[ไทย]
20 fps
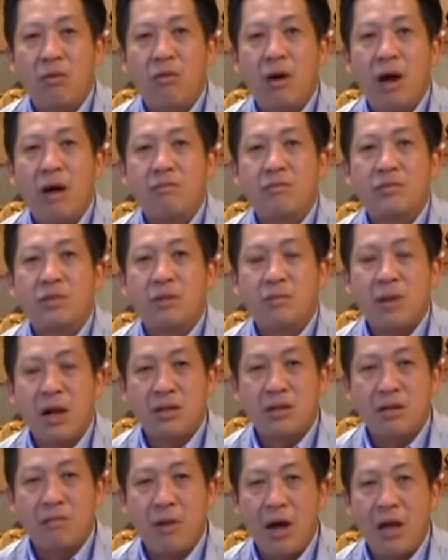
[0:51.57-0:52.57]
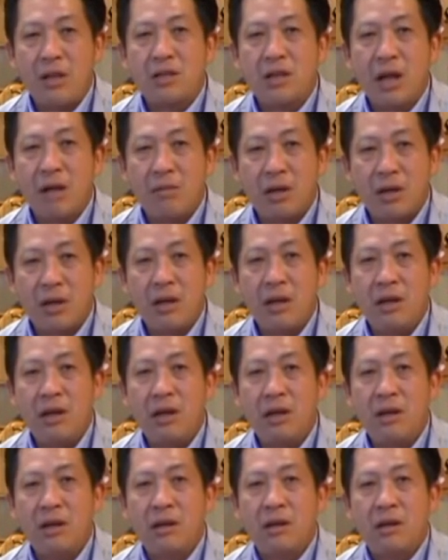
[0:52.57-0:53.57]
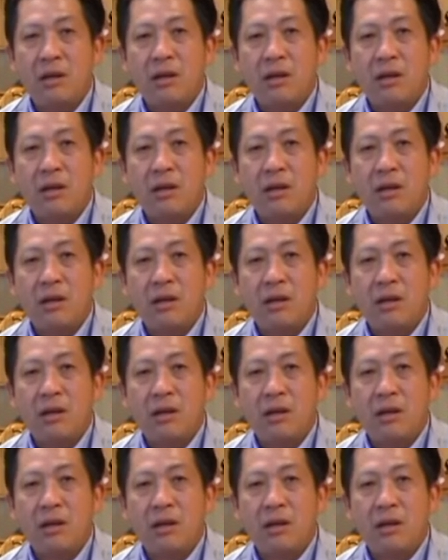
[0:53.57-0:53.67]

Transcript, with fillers: มีความสมัครสมานสามัคคี